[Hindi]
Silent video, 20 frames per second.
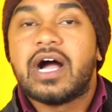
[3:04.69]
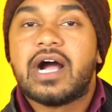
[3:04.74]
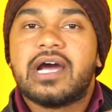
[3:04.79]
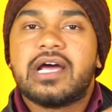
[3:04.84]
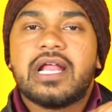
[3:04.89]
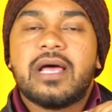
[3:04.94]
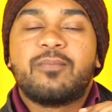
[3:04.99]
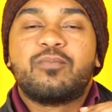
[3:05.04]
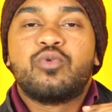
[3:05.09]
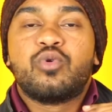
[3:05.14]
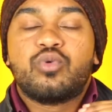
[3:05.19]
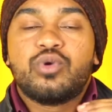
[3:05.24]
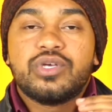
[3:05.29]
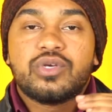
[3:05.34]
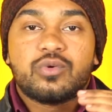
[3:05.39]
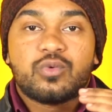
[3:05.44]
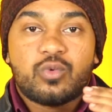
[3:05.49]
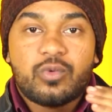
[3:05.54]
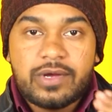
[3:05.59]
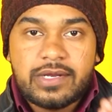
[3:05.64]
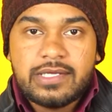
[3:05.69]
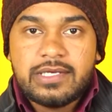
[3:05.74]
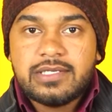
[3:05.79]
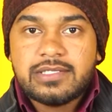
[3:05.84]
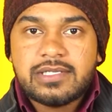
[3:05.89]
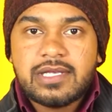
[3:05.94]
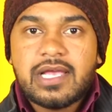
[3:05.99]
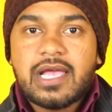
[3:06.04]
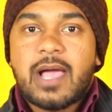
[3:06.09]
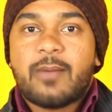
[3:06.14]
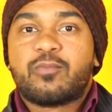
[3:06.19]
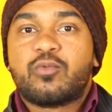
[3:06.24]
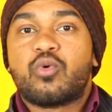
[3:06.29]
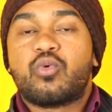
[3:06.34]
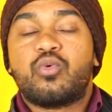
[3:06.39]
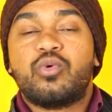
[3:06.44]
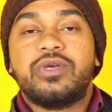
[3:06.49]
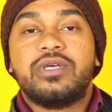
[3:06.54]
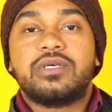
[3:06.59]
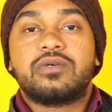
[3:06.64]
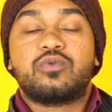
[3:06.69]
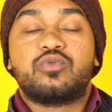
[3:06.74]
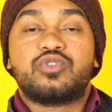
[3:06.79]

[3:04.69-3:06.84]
अगर आपको कोई क्वेरीज़ हैं आपको कोई